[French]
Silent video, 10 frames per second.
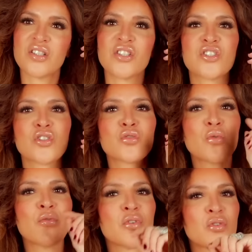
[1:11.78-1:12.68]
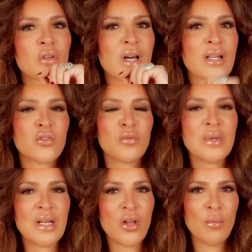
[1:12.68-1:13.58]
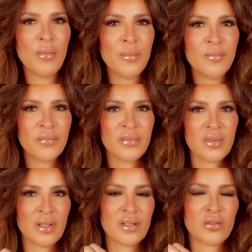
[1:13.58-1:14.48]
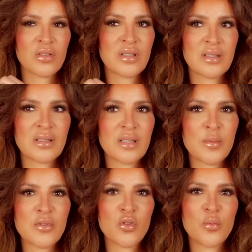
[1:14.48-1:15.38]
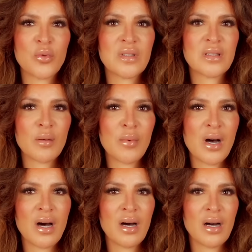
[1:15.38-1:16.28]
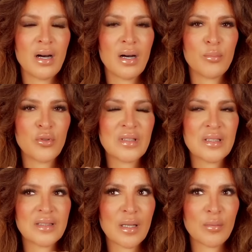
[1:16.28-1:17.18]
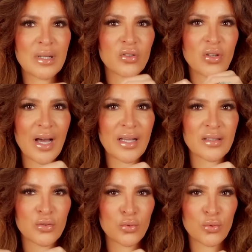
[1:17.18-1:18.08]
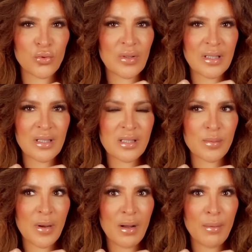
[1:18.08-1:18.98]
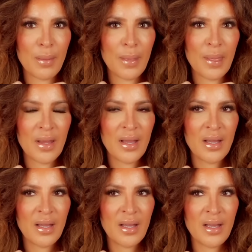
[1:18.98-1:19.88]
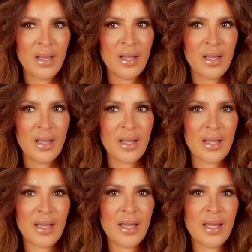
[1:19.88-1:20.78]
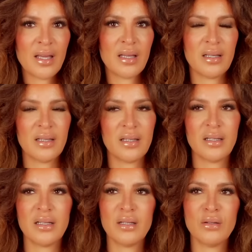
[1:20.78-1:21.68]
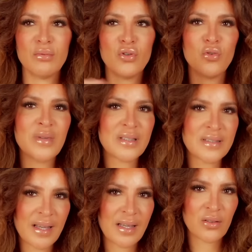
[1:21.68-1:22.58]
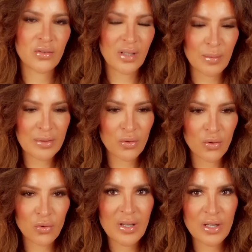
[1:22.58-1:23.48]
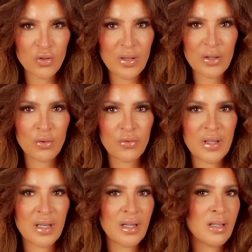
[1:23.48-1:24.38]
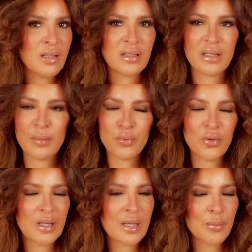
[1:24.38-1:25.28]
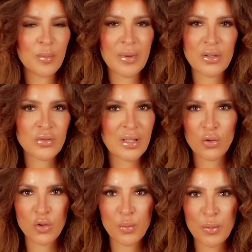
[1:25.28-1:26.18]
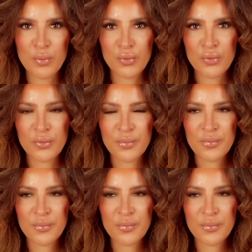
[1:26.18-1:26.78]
Je souffre de graines de milium, qui sont ces espèces de petits amas, petits amas de graisse sous-cutanée, n'est-ce pas Et le médecin, le dermatologue auquel je l'ai confié, n'a plus l'équipement, ne s'en occupe plus.